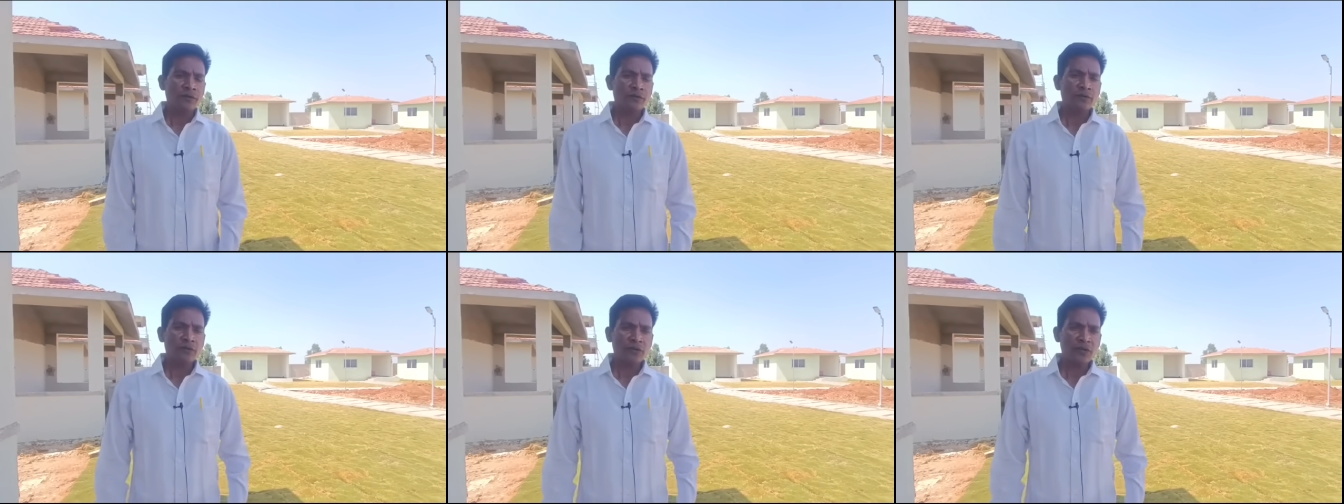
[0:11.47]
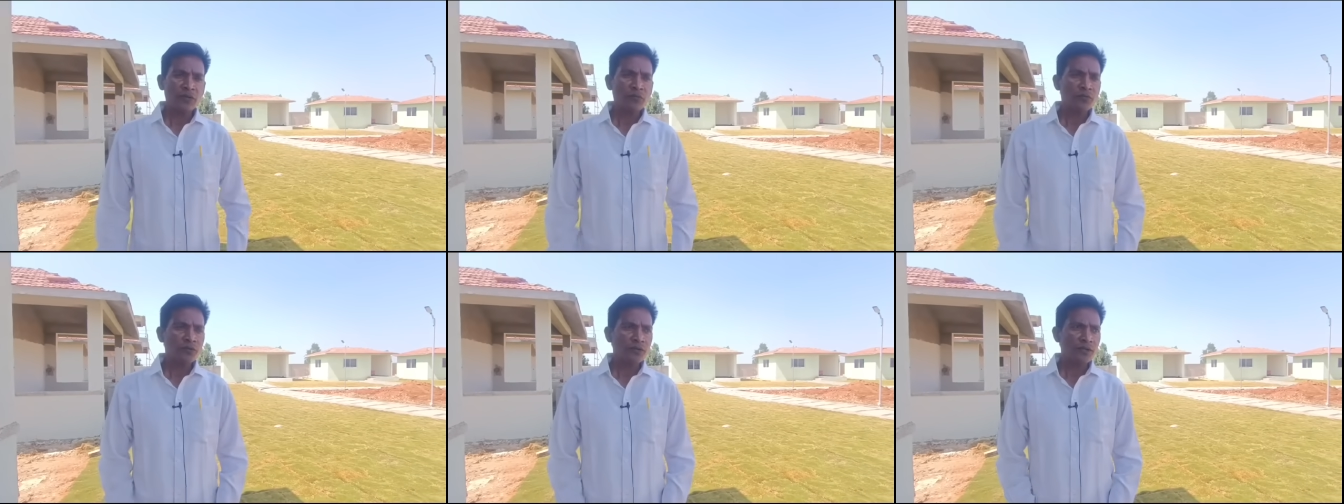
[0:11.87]
నేను
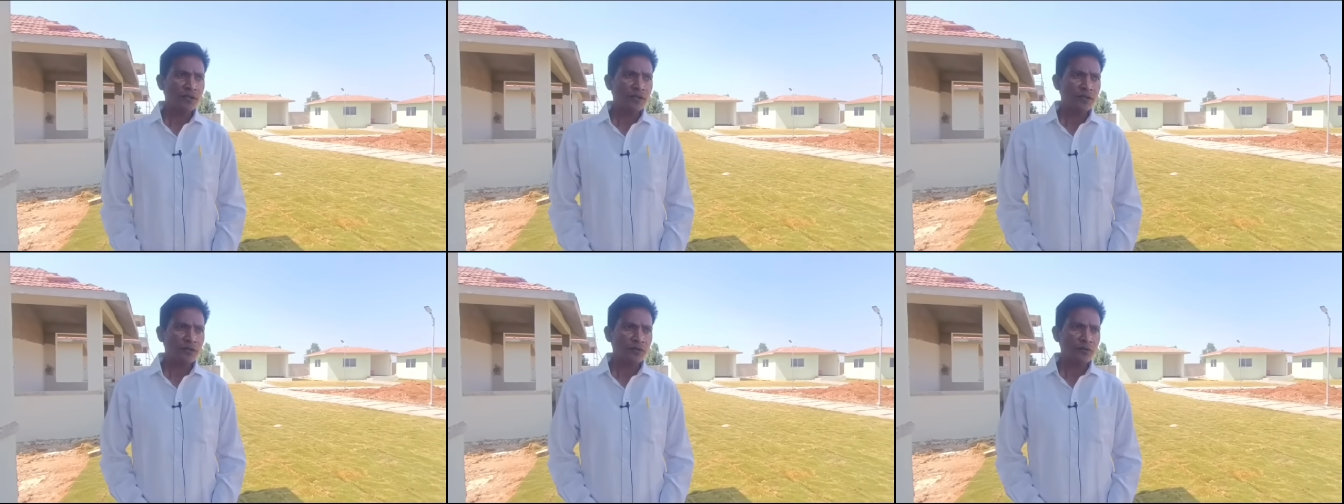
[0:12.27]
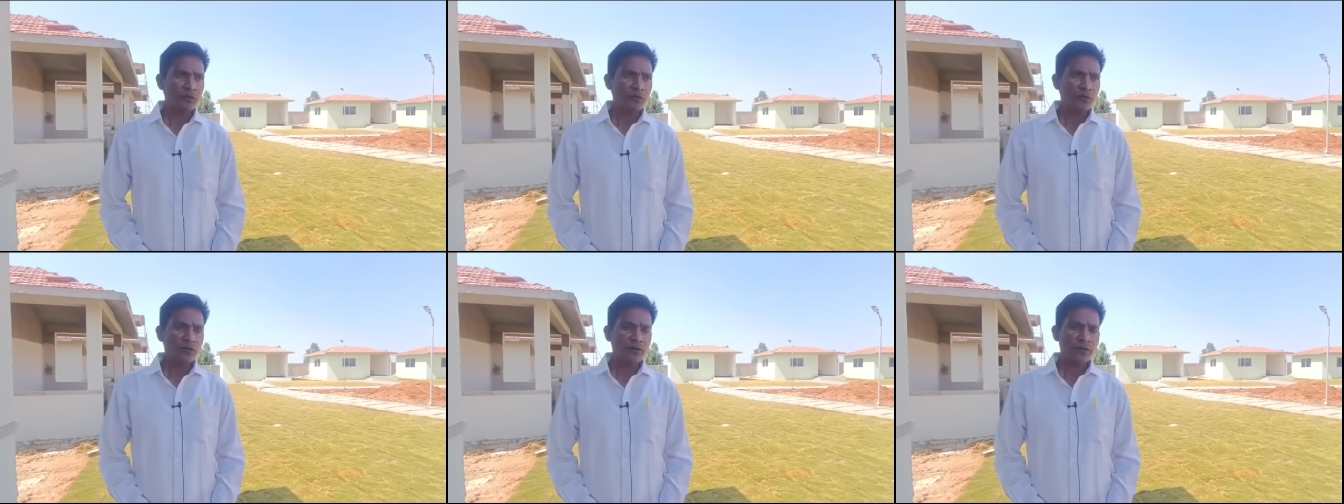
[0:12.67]
రీబూట్ అనే ఒక
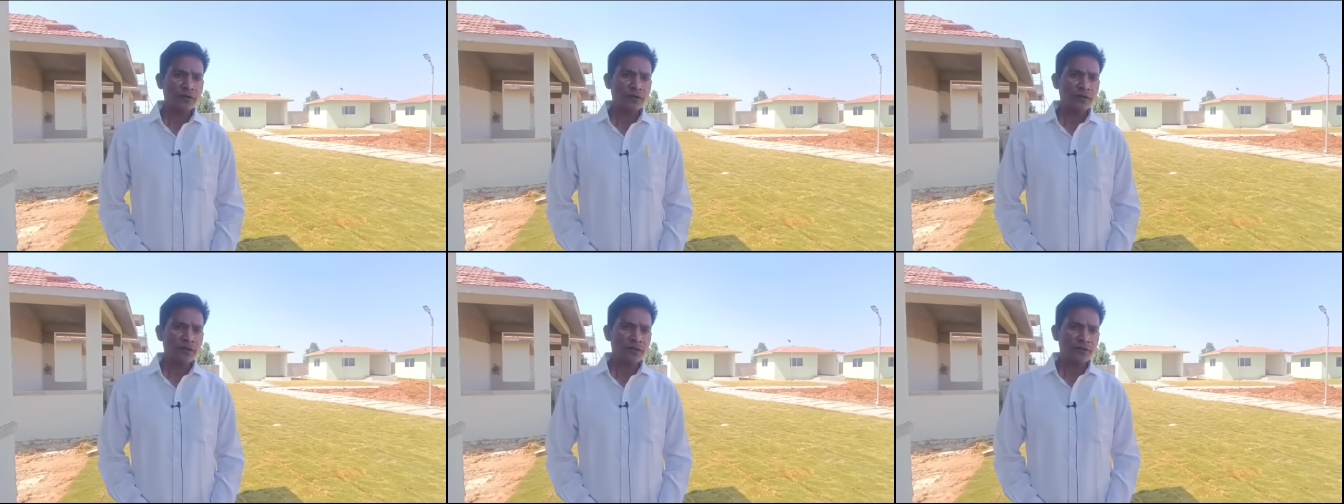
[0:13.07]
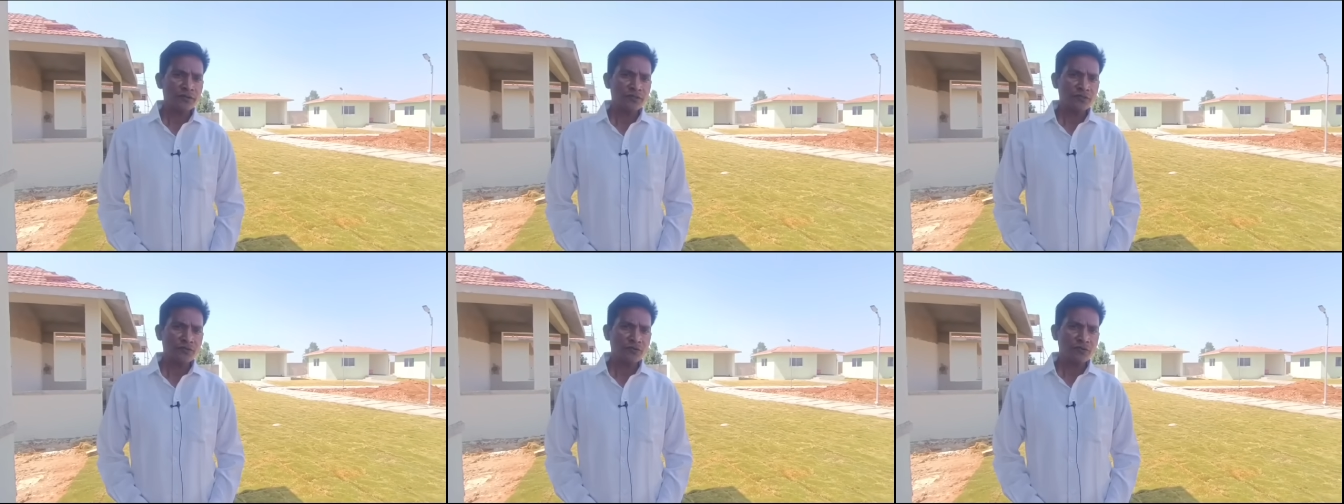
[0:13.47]
ప్రోగ్రామ్ని
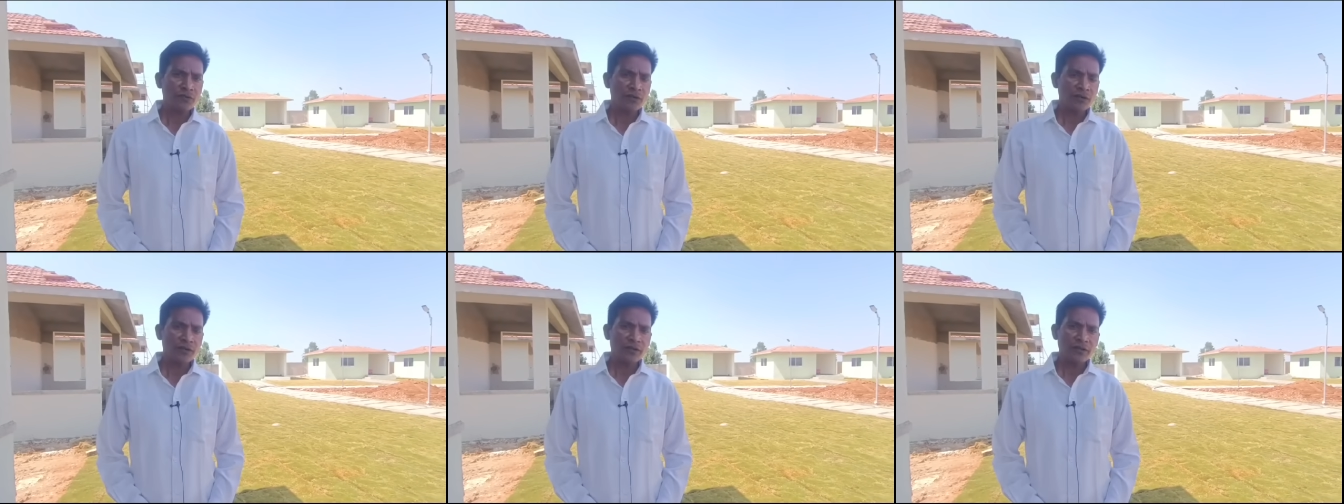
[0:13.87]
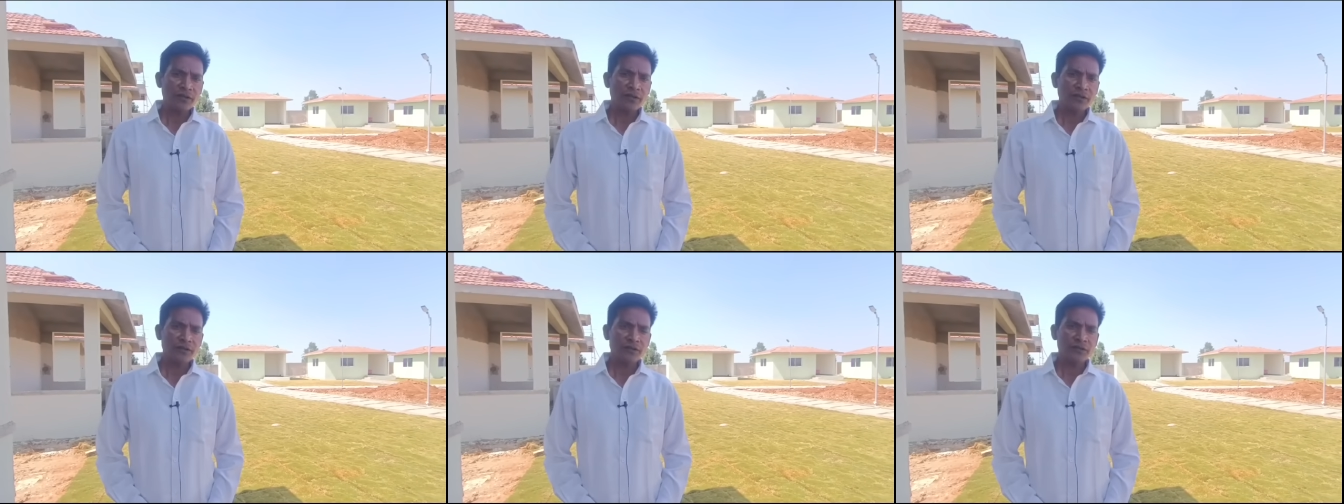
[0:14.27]
డాక్టర్ శివకుమార్ గారి
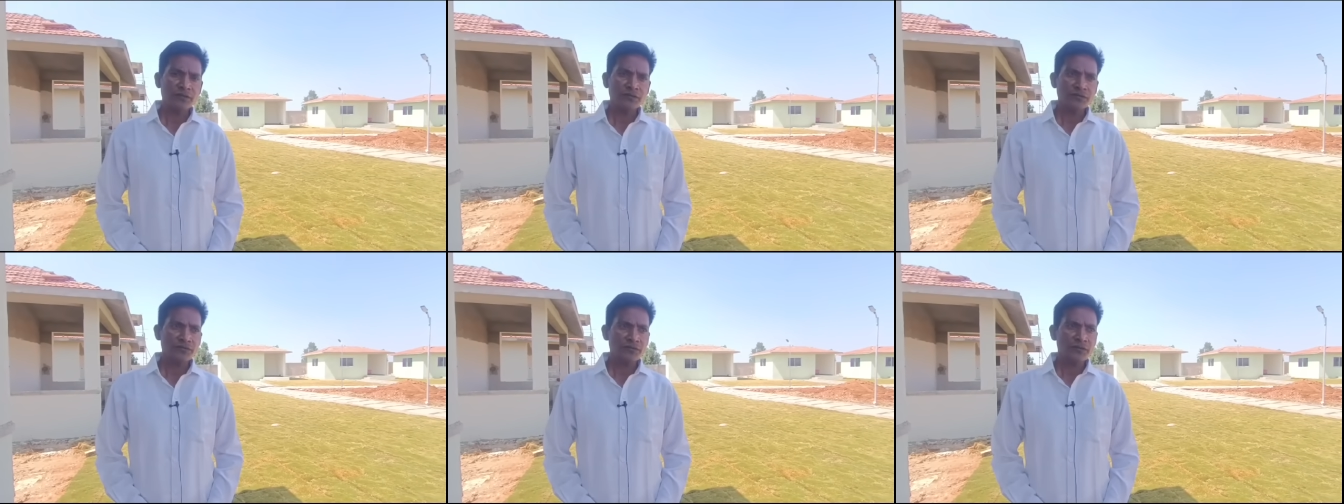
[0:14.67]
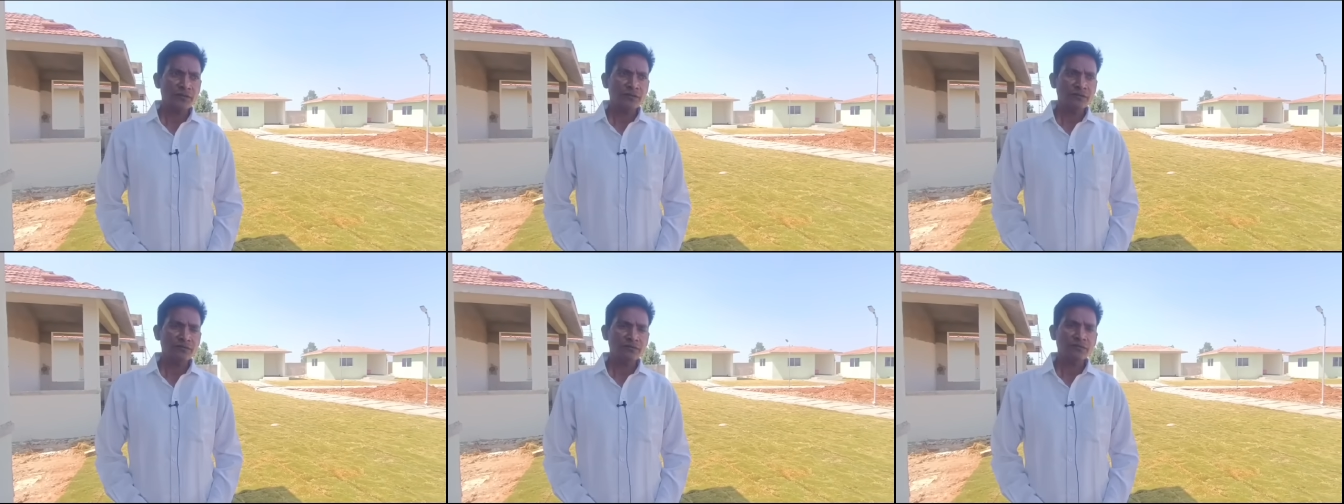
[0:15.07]
దగ్గర
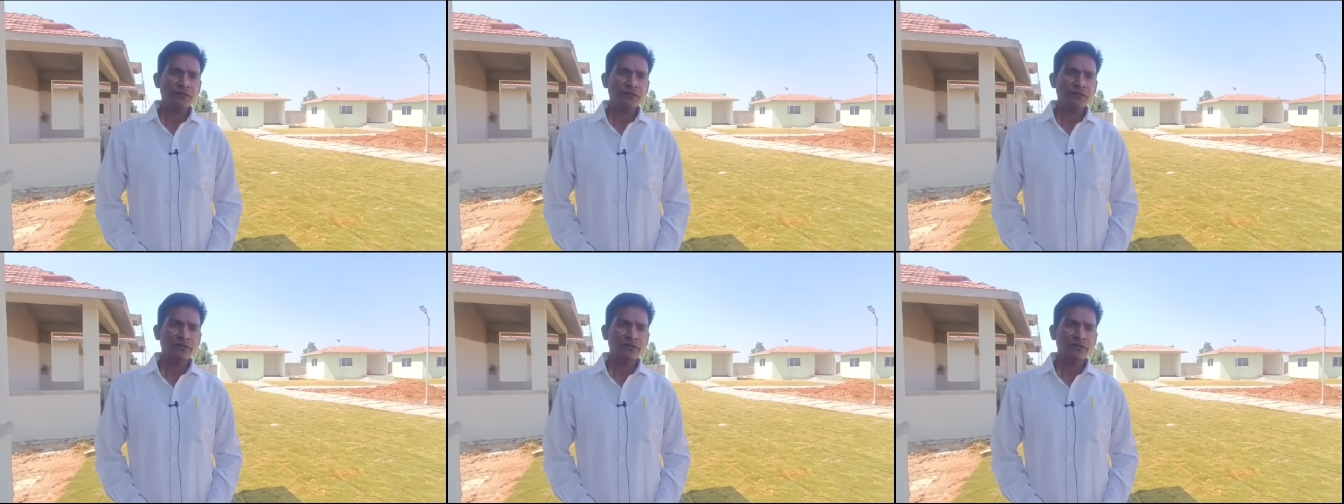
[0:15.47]
తీసుకున్నాను